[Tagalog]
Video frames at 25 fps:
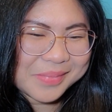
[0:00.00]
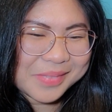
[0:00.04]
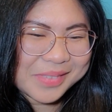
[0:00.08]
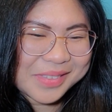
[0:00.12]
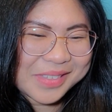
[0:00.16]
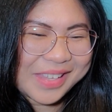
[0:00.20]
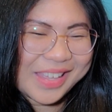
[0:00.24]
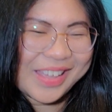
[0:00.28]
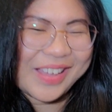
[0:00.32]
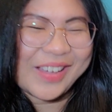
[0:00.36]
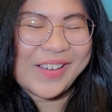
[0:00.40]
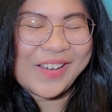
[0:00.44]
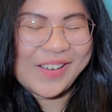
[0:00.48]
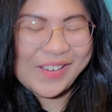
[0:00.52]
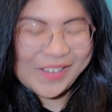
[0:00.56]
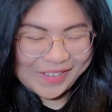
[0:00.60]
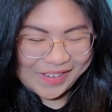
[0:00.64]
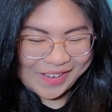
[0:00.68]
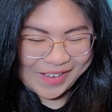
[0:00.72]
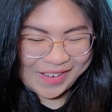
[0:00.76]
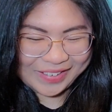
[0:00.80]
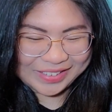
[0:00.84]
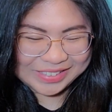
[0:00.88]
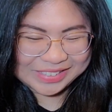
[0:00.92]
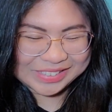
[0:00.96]
oh,
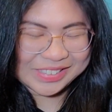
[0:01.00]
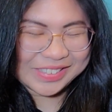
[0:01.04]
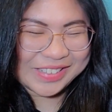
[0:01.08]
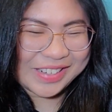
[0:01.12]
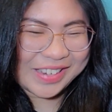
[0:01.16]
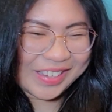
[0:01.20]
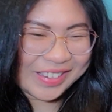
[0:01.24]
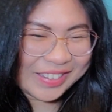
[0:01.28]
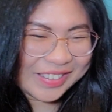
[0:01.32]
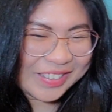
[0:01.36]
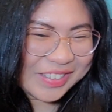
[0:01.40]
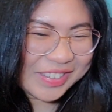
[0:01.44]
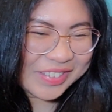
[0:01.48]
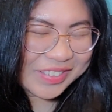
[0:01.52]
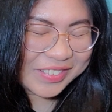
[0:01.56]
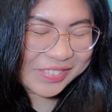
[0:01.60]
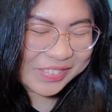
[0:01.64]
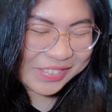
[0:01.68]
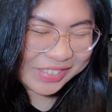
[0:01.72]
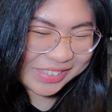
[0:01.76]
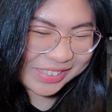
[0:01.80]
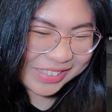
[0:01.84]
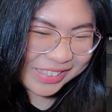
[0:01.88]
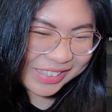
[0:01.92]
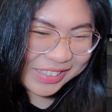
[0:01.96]
ah, oh, kaso na.
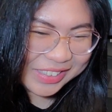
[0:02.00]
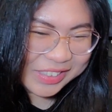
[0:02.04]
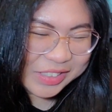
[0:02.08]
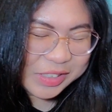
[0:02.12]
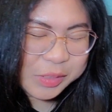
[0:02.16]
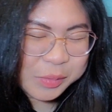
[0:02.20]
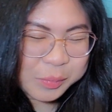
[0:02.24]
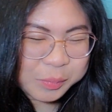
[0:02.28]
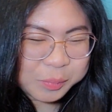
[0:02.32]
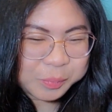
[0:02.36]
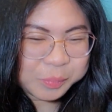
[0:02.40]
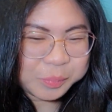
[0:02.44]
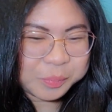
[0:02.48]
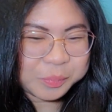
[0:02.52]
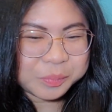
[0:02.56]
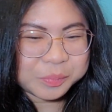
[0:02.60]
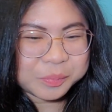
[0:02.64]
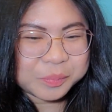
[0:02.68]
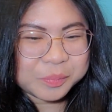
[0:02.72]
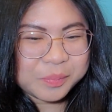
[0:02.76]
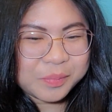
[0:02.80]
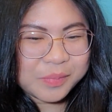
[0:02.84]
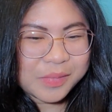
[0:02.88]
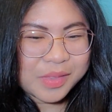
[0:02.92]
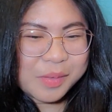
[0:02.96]
Wait lang.
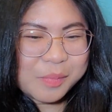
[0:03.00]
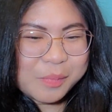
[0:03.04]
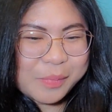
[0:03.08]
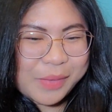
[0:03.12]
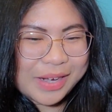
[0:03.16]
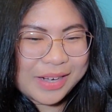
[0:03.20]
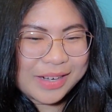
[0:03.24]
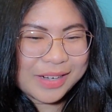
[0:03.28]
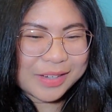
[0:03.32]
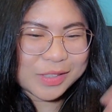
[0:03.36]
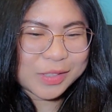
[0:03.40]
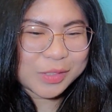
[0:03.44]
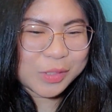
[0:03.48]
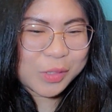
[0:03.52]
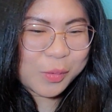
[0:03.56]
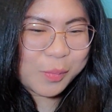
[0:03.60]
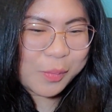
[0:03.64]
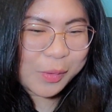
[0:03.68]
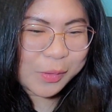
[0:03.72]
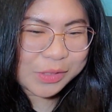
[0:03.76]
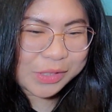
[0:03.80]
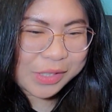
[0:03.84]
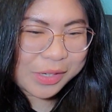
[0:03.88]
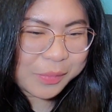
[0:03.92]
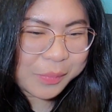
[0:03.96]
Para nag-slow mo
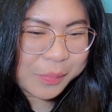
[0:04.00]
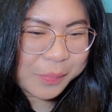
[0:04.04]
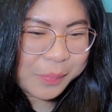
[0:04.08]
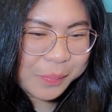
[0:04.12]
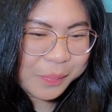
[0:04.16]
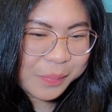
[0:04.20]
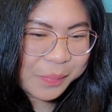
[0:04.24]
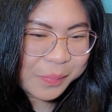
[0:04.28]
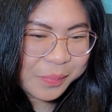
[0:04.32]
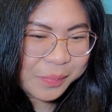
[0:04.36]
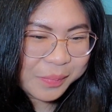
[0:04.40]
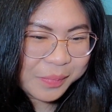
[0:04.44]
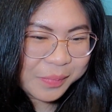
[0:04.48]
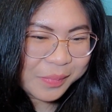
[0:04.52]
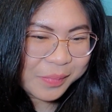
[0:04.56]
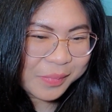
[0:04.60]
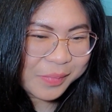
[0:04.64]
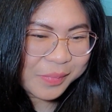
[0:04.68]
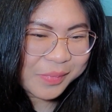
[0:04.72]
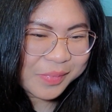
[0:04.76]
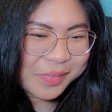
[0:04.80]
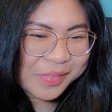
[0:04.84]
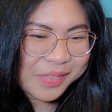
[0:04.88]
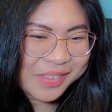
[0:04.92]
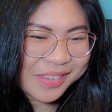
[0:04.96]
siya.
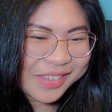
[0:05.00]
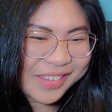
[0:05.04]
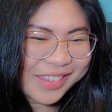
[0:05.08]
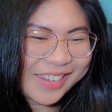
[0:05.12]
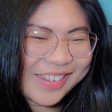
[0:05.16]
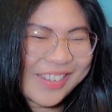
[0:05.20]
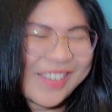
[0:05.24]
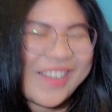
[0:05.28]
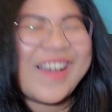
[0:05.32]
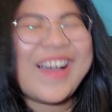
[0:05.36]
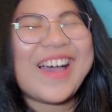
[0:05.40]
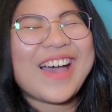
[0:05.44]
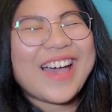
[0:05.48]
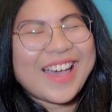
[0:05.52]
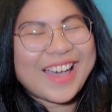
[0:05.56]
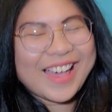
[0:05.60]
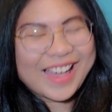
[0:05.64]
Eh, Angas!